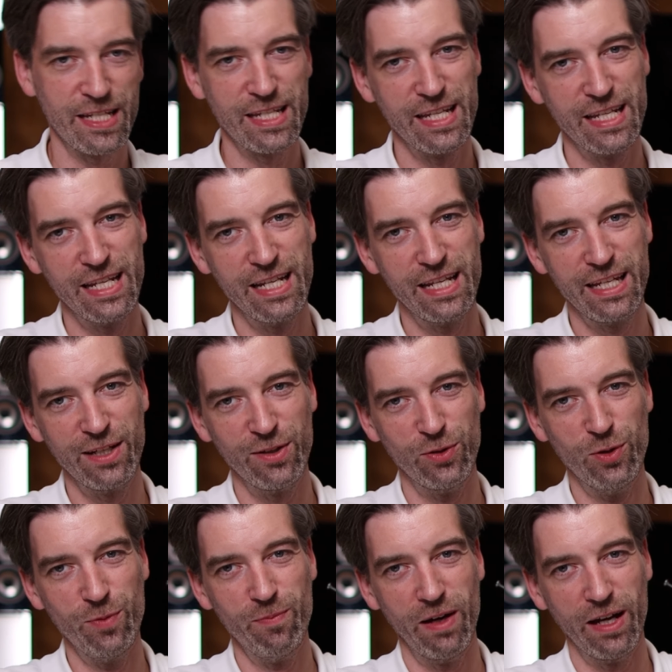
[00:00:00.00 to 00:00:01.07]
es hier
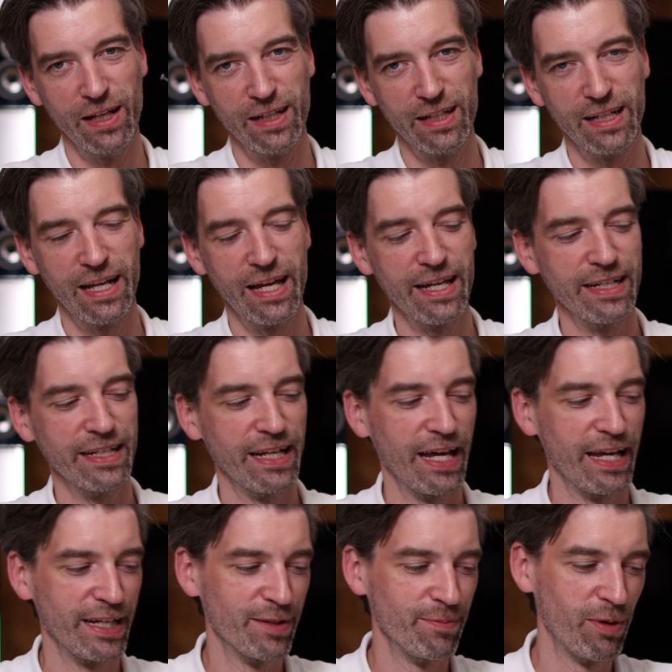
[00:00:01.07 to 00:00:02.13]
oben einen kleinen
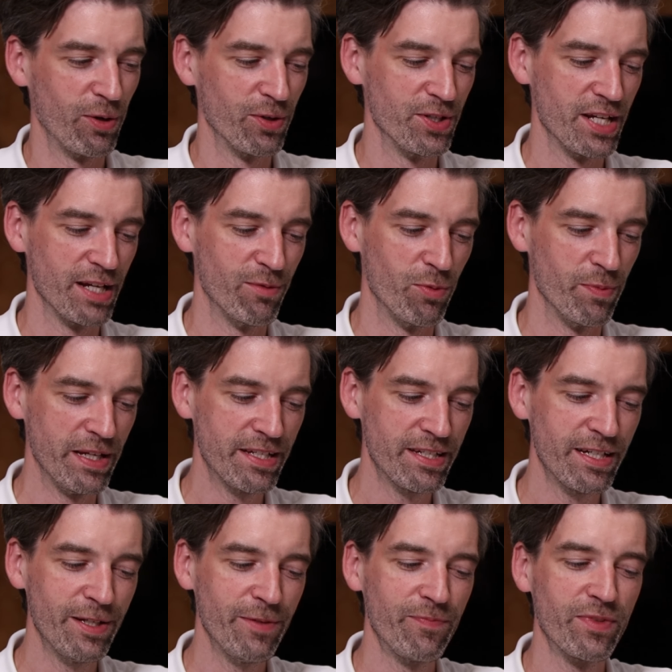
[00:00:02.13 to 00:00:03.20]
eingebauten
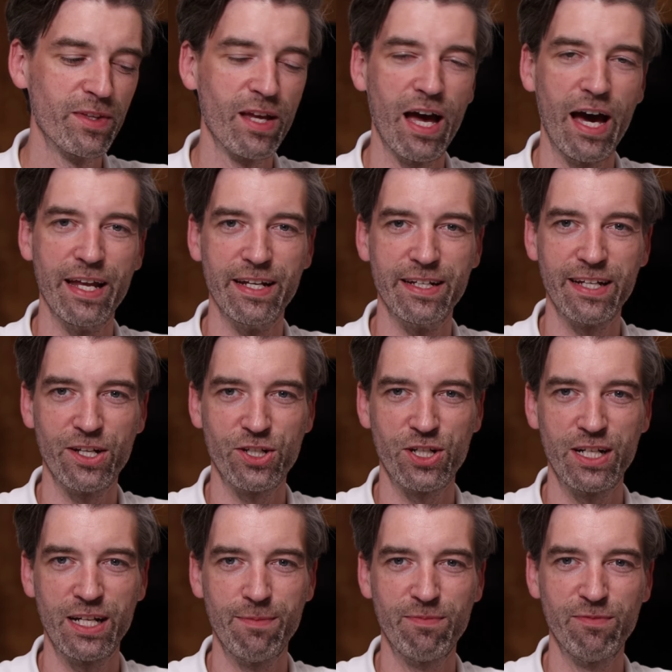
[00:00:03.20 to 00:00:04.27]
Thermometer, eine
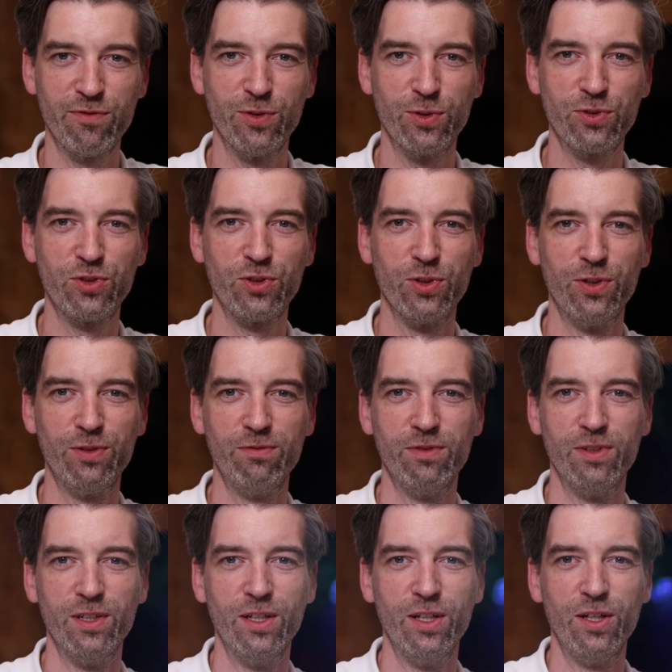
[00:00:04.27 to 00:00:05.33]
Taschenlampenfunktion,
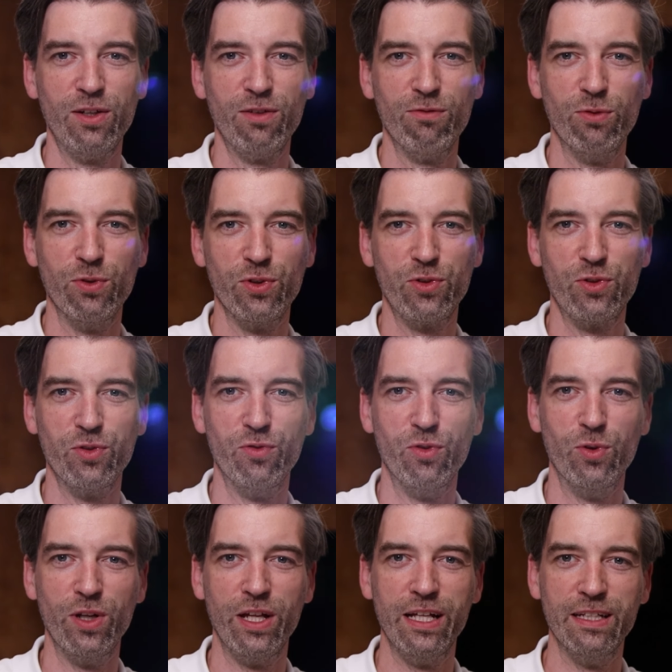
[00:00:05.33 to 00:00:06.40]
wo ich
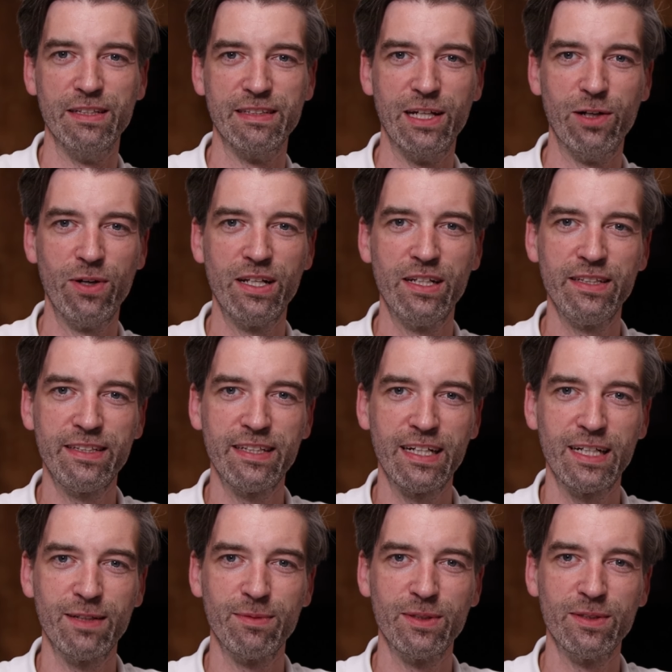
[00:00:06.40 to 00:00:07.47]
sowohl helles Dauerlicht
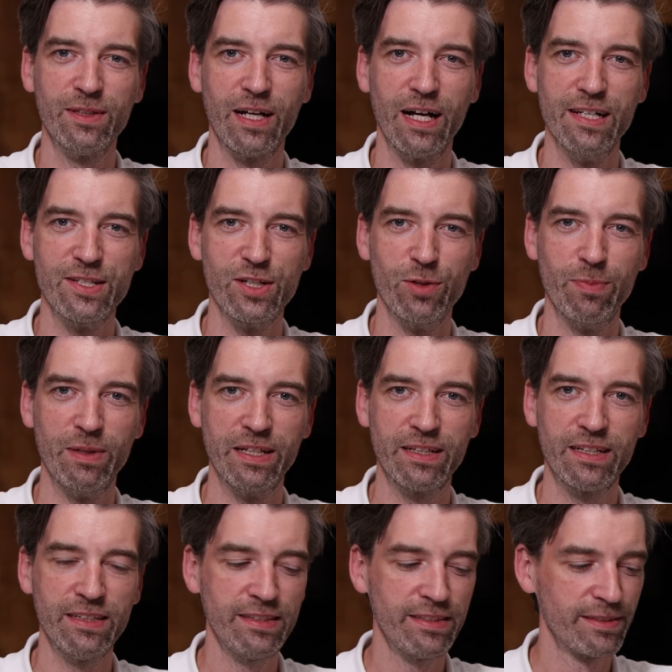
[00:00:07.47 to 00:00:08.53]
habe als auch
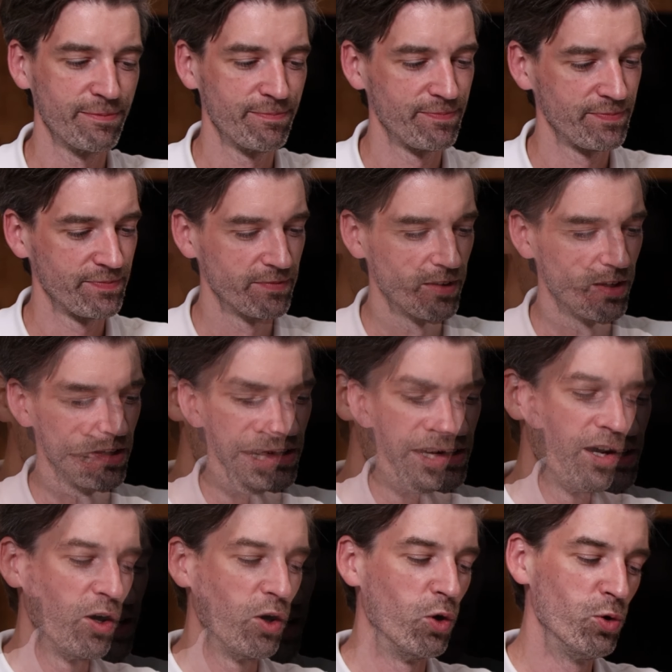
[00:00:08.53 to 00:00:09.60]
Blinklicht.
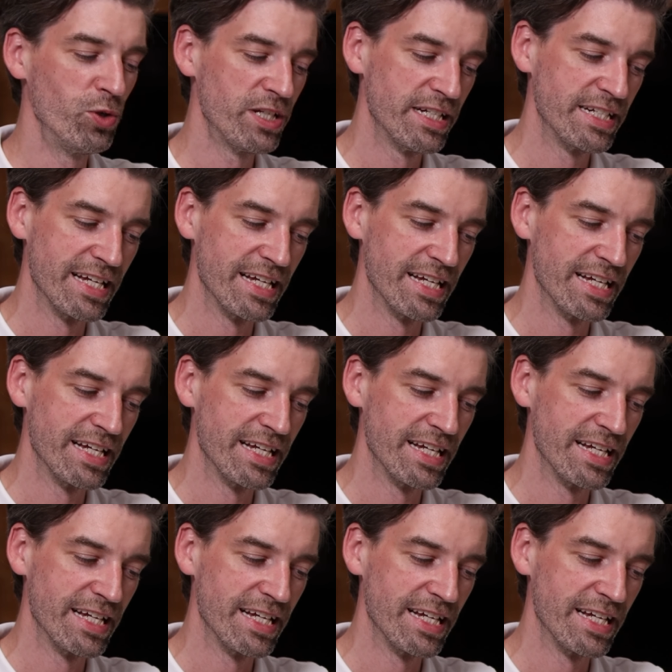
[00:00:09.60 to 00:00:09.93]
Unter